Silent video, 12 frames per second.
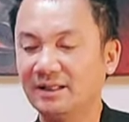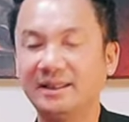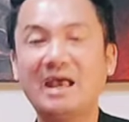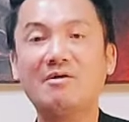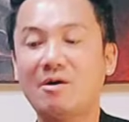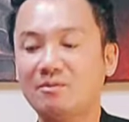
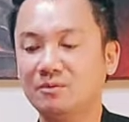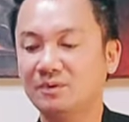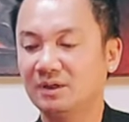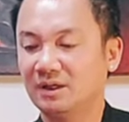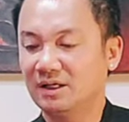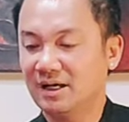Theo ông,
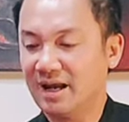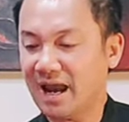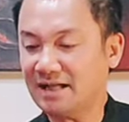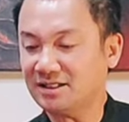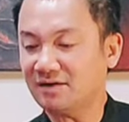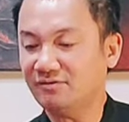
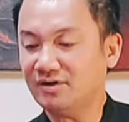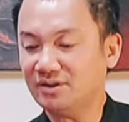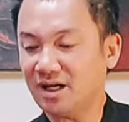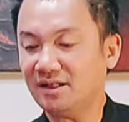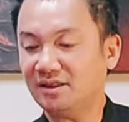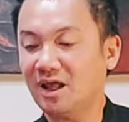anh Sẽ là Phương
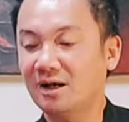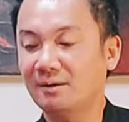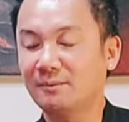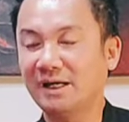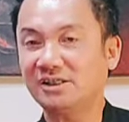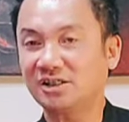Trinh
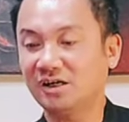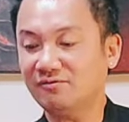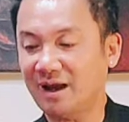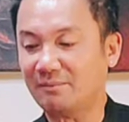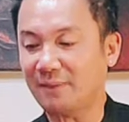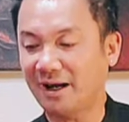từng bị xử
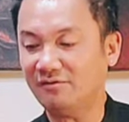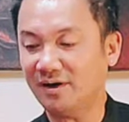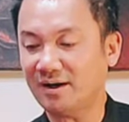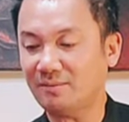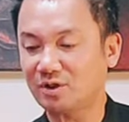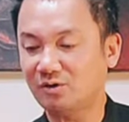phạt
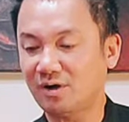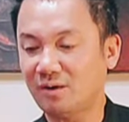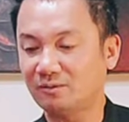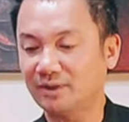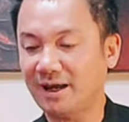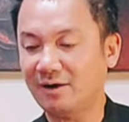7,5 triệu
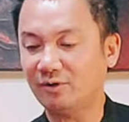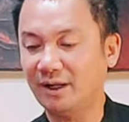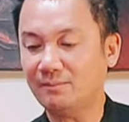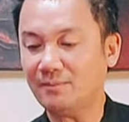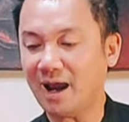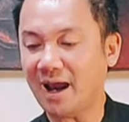đồng theo
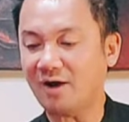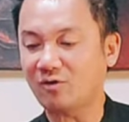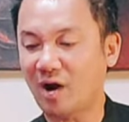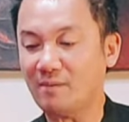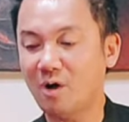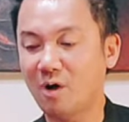điểm A
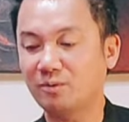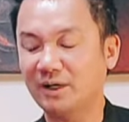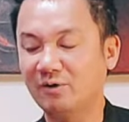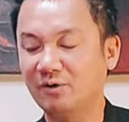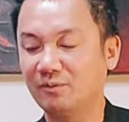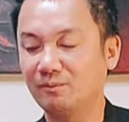khoảng 1
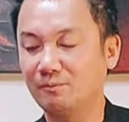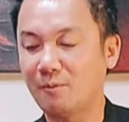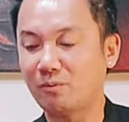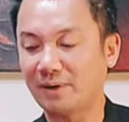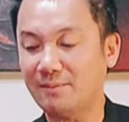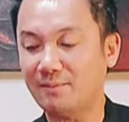điều
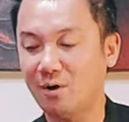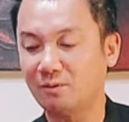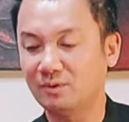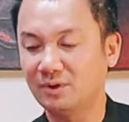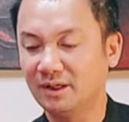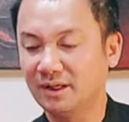
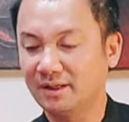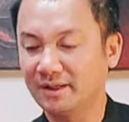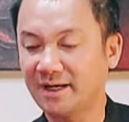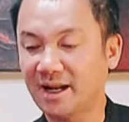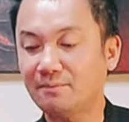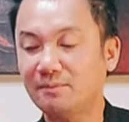101
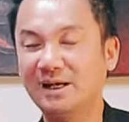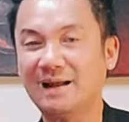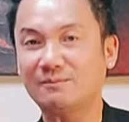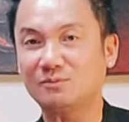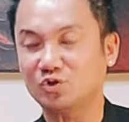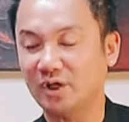Nghị định
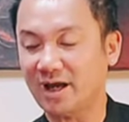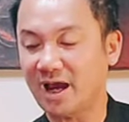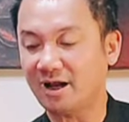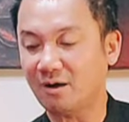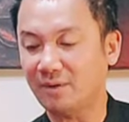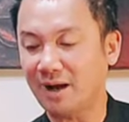15 xuyệt
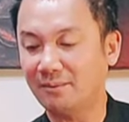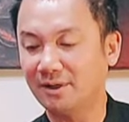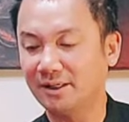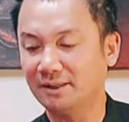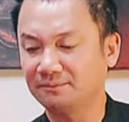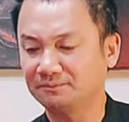2020